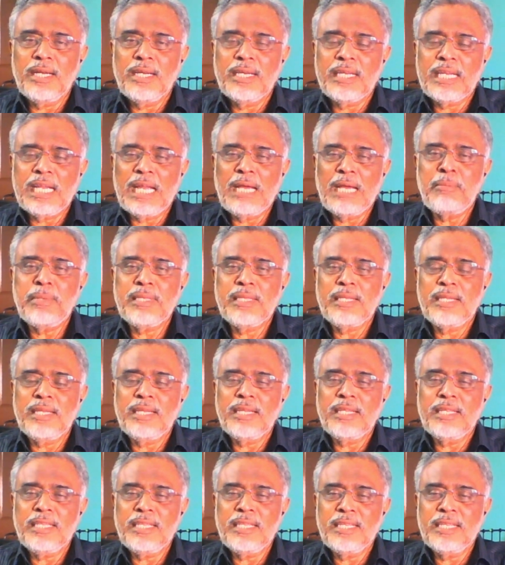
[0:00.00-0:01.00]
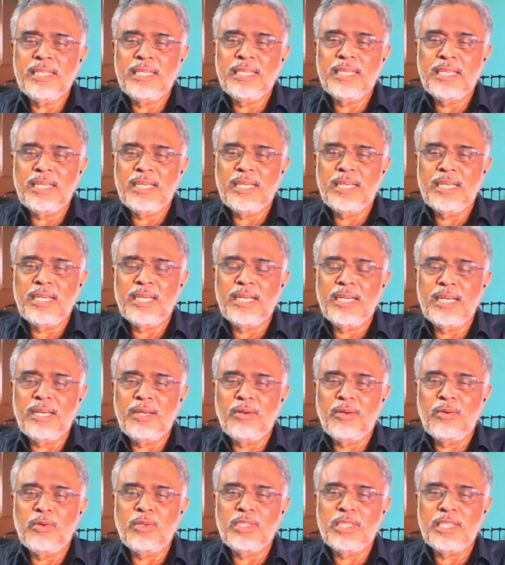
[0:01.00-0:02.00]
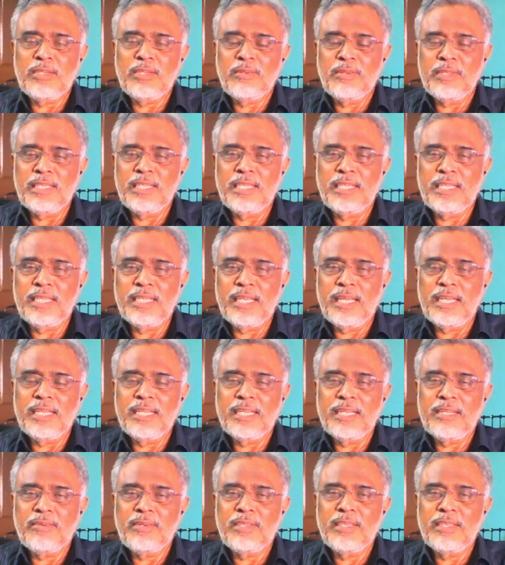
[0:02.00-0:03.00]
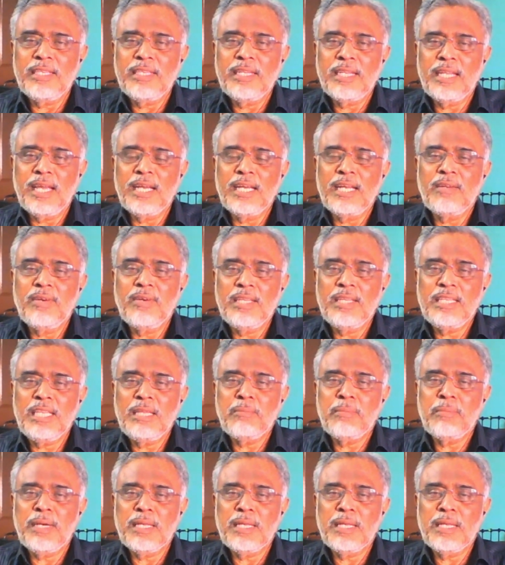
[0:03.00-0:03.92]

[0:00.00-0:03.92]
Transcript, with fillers: கிராமத்தில் இருந்து ஒருத்தர் வந்திருந்தார் வந்து நாங்கள் வைத்தியம்